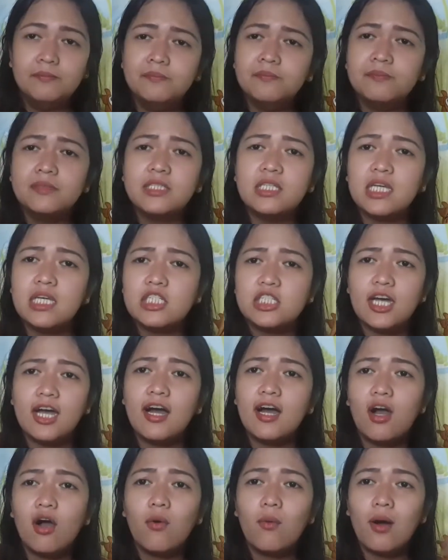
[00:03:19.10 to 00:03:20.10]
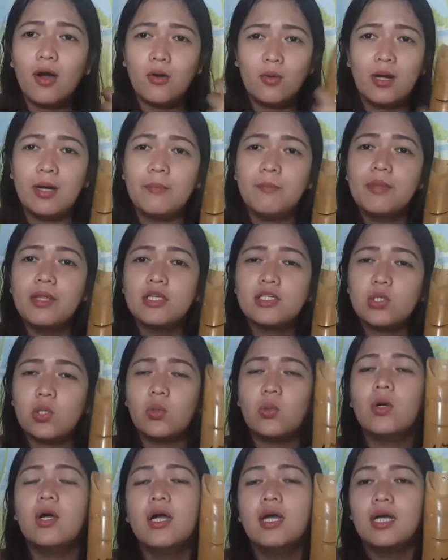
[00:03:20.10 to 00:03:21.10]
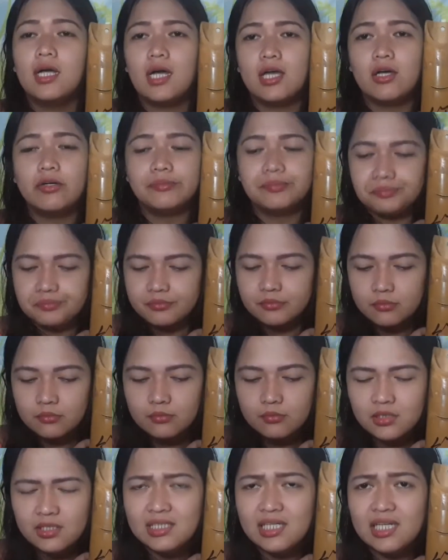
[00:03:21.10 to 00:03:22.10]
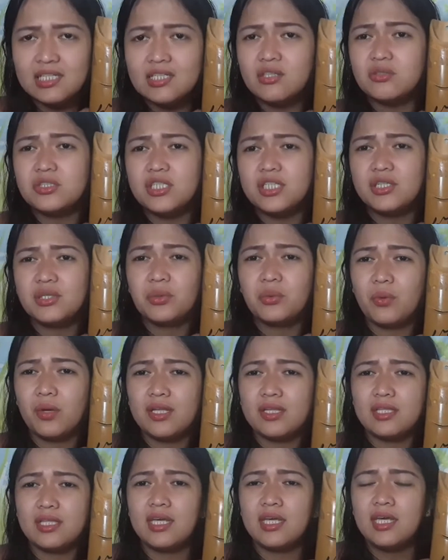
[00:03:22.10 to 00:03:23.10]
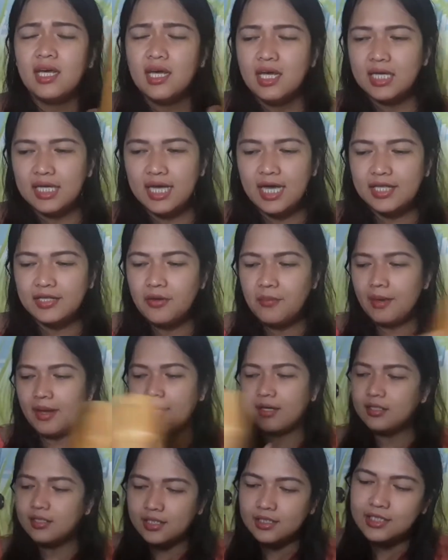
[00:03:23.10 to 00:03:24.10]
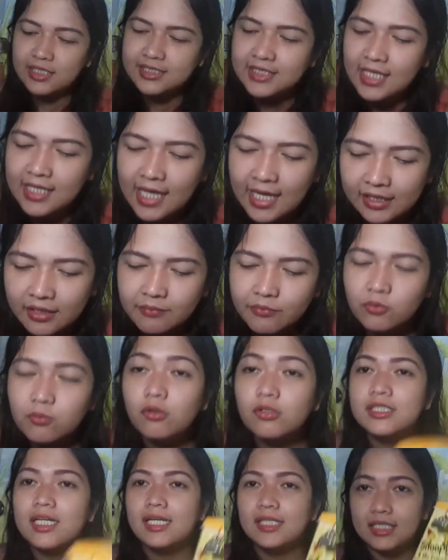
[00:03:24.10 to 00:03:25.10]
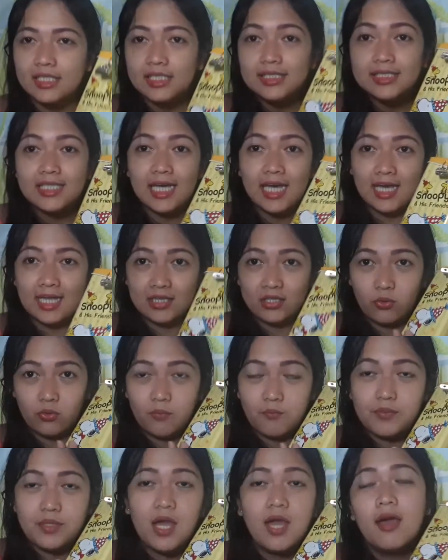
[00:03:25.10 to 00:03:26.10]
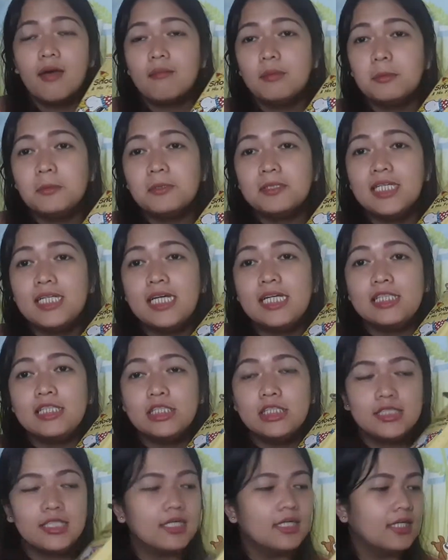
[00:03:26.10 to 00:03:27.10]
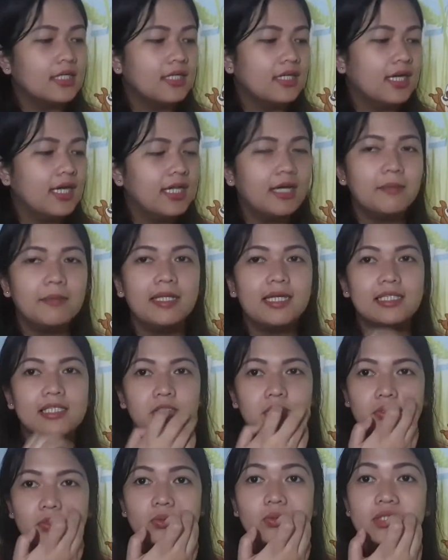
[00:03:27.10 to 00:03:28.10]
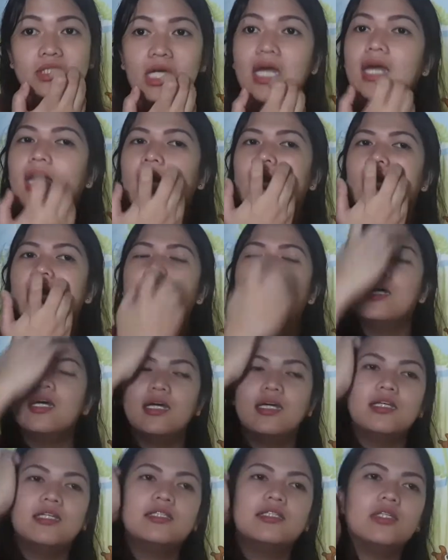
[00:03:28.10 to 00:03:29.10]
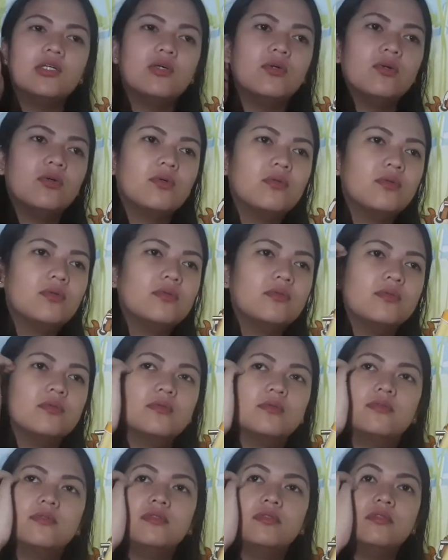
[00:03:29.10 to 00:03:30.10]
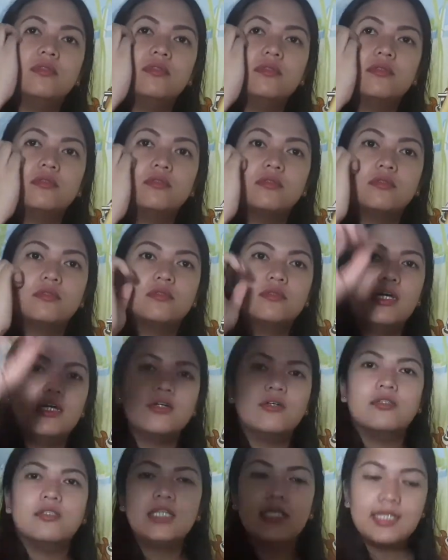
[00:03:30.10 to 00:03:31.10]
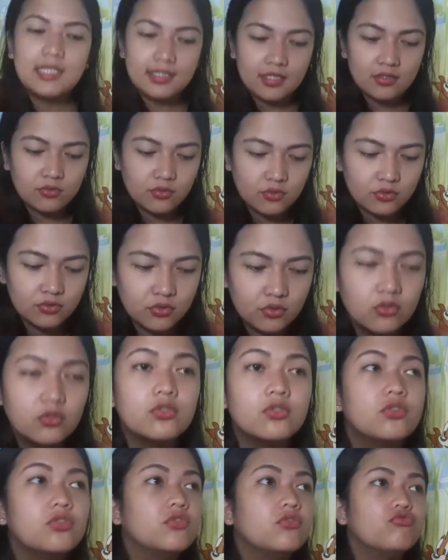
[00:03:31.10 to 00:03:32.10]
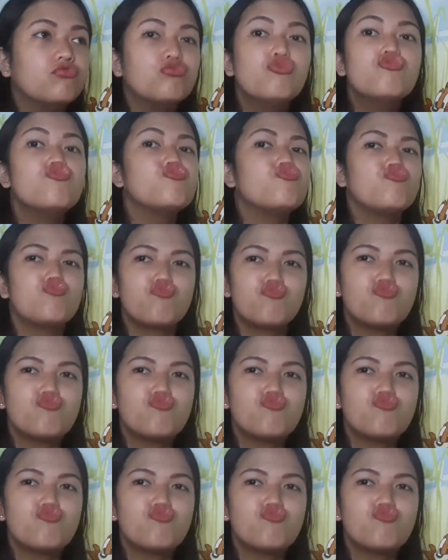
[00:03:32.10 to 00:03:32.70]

hindi siya kawawa. So, ayun. Nilagyan ko siya ng 2NT. Kaya naman, ang next na natin bubuksan is ito. Bubuksan natin siya. Halapin natin yung susi. So, Ayun, titingnan ko doon. Doon.